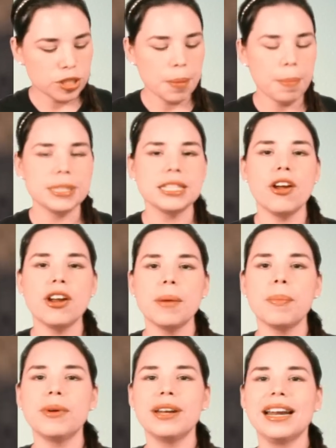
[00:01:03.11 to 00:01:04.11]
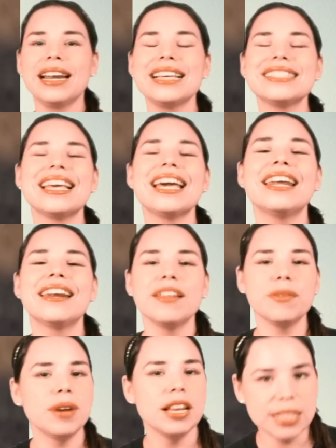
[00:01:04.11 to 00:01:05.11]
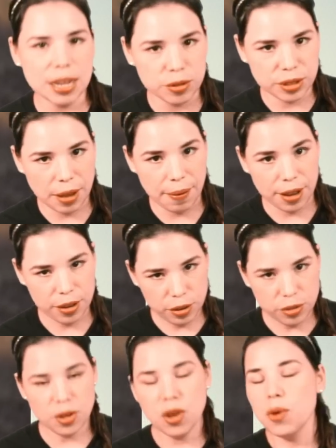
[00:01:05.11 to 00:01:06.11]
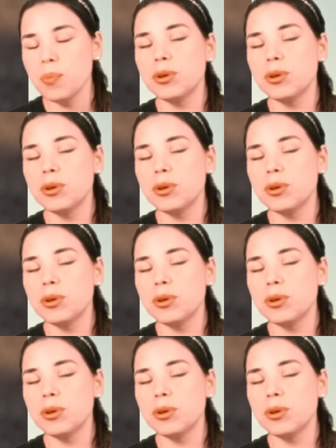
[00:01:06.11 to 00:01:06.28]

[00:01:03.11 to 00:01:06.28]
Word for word: se empezaron a poner las herraduras a los caballos?